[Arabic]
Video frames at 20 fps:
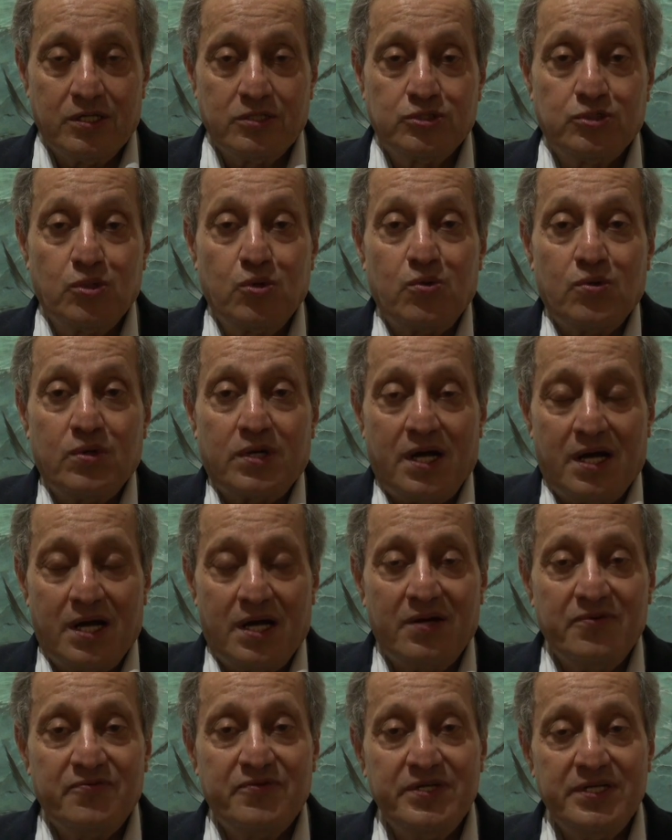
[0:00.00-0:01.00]

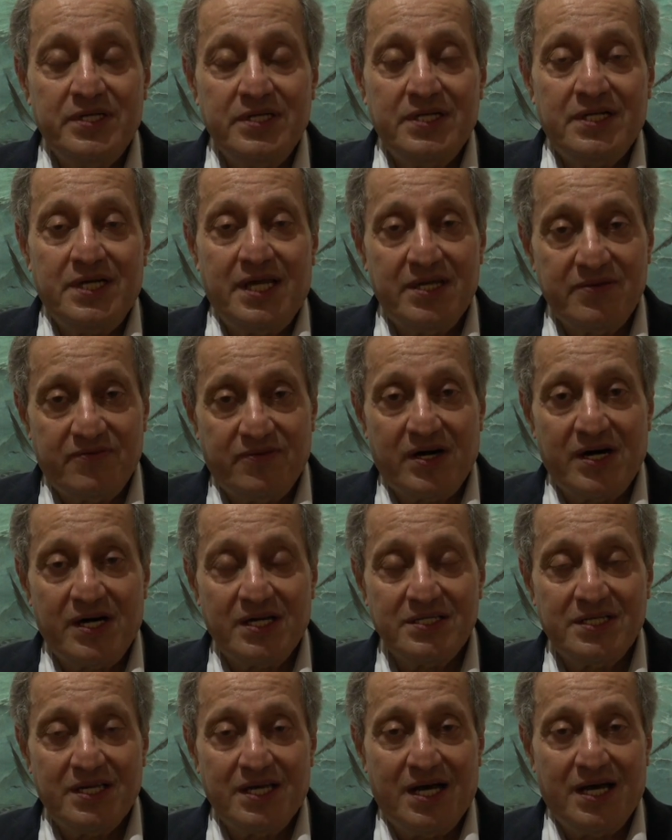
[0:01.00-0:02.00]
دورها في
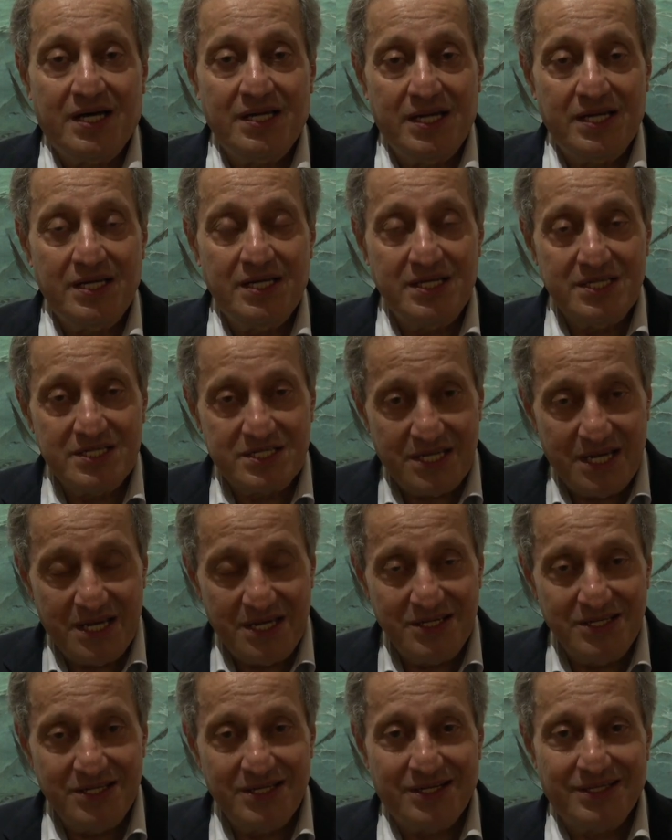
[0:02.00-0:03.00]
الحفاظ على
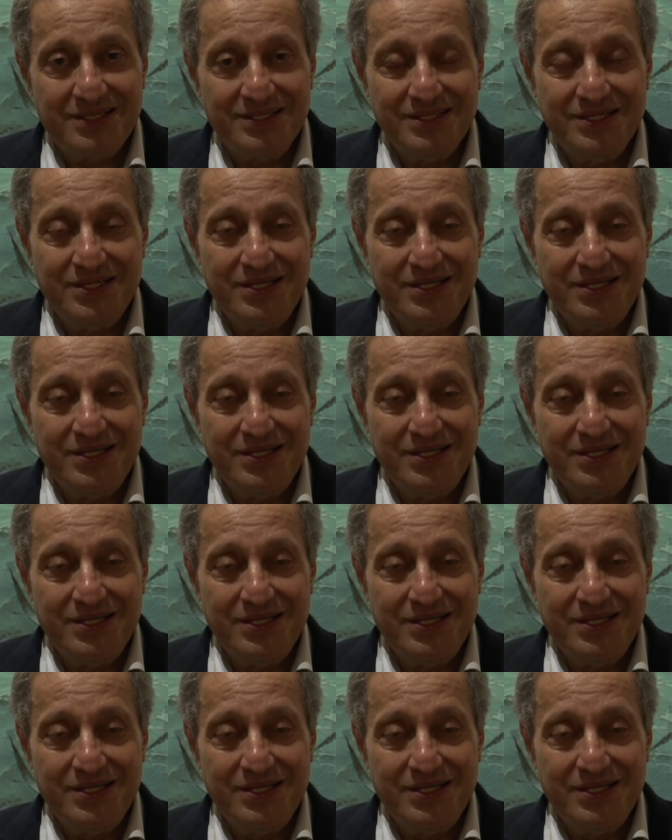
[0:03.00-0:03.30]
الإنسانية